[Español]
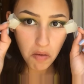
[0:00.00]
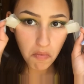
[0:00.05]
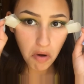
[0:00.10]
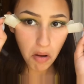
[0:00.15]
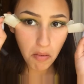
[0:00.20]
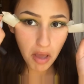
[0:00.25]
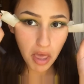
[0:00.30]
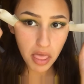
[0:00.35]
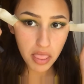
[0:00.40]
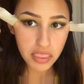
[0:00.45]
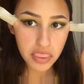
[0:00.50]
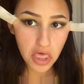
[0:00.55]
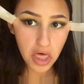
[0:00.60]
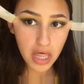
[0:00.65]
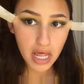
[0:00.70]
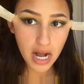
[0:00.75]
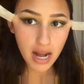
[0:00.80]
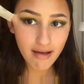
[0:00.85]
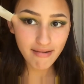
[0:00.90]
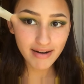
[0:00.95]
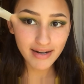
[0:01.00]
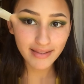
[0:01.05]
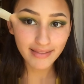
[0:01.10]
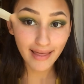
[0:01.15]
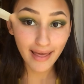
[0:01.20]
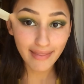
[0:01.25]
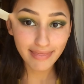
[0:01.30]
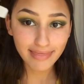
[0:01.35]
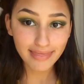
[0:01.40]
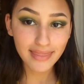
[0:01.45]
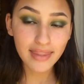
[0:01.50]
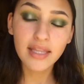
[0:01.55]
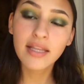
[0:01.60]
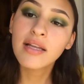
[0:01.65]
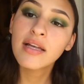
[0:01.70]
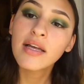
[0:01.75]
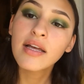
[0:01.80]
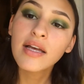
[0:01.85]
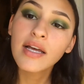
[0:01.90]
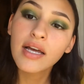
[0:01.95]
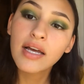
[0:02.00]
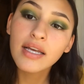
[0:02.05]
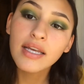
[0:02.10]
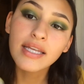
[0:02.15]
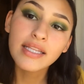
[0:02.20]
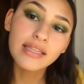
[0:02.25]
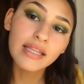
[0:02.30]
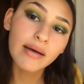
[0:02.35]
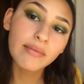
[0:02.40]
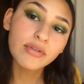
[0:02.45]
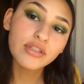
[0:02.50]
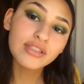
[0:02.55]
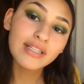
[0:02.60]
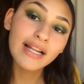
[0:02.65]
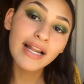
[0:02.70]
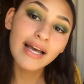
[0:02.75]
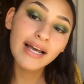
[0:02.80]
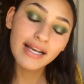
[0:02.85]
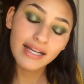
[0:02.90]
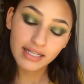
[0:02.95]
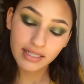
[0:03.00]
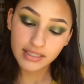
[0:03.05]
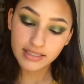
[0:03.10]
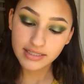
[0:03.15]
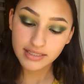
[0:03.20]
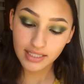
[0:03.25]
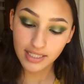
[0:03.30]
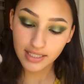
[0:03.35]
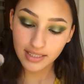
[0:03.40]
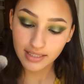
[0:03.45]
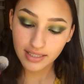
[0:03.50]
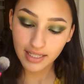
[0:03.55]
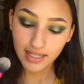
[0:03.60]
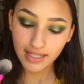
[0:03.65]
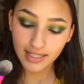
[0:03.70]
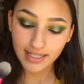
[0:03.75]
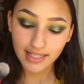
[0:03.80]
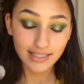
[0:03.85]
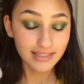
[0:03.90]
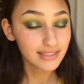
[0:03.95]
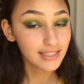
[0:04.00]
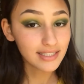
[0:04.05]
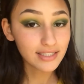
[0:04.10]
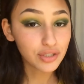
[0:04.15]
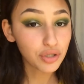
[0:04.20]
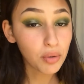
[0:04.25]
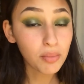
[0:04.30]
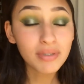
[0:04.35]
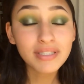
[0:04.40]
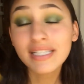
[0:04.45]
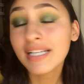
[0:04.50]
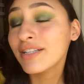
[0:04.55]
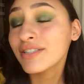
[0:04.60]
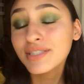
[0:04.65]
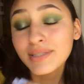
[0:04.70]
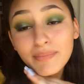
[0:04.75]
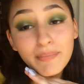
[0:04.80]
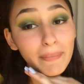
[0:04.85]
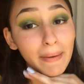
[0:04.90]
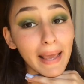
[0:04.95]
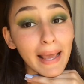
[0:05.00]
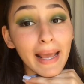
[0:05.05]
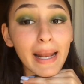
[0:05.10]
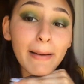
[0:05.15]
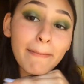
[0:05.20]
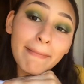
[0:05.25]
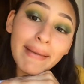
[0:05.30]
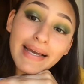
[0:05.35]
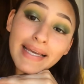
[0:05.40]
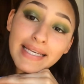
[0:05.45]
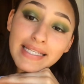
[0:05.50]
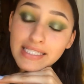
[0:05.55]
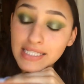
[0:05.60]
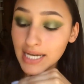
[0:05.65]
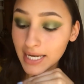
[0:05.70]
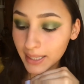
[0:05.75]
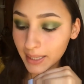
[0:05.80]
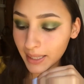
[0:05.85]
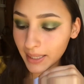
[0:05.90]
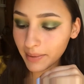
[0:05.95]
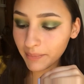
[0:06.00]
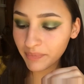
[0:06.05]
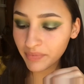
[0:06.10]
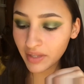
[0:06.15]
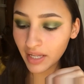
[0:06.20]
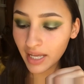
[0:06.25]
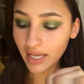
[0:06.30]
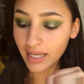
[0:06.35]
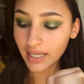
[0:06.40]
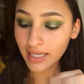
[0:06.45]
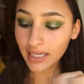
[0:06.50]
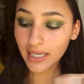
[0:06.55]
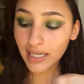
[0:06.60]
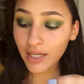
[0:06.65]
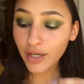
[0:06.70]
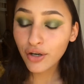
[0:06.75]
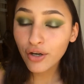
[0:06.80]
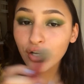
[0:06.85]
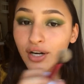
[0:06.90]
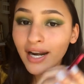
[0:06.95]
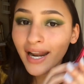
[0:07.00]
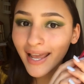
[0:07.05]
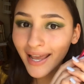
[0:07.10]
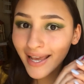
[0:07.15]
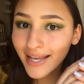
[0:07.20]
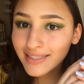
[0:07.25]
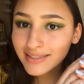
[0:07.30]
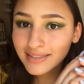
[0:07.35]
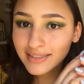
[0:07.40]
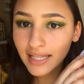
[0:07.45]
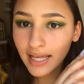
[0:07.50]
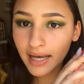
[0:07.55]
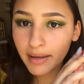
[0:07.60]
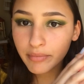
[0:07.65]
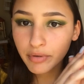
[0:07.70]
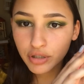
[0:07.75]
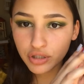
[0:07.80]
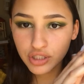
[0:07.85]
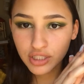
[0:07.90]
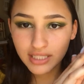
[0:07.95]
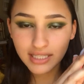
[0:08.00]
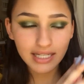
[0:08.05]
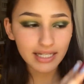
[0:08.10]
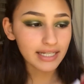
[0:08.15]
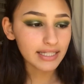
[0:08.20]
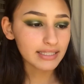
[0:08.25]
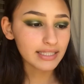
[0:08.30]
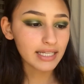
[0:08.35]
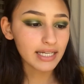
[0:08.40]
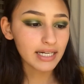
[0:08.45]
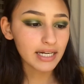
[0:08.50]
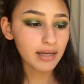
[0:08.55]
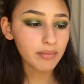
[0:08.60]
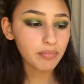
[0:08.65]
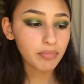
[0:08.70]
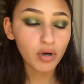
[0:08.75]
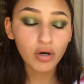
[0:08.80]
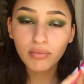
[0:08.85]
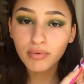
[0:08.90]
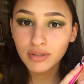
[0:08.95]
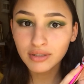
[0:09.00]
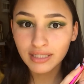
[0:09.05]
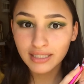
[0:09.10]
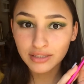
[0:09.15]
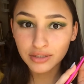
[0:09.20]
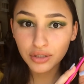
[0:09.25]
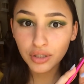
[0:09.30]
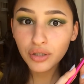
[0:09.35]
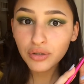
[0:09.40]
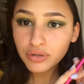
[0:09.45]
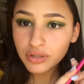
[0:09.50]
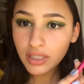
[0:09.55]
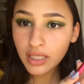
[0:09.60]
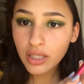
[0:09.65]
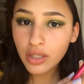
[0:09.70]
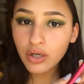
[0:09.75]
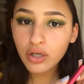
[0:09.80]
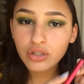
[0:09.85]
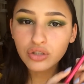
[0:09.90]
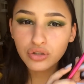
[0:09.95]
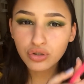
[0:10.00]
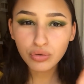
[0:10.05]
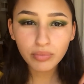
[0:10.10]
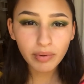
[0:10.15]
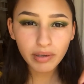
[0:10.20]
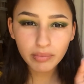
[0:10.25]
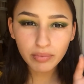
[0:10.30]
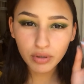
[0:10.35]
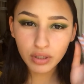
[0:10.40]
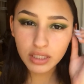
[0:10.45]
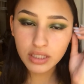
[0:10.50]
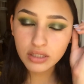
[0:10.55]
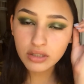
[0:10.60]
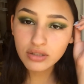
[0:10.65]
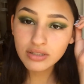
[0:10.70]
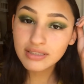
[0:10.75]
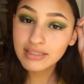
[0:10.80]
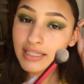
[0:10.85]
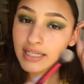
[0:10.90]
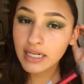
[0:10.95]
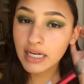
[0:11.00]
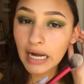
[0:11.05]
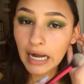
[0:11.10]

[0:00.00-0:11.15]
momento de la verdad. Quitamos la cinta y así es como se nos ve el maquillaje. Y con esta brochita que tiene polvo translúcido, súper poquito, sin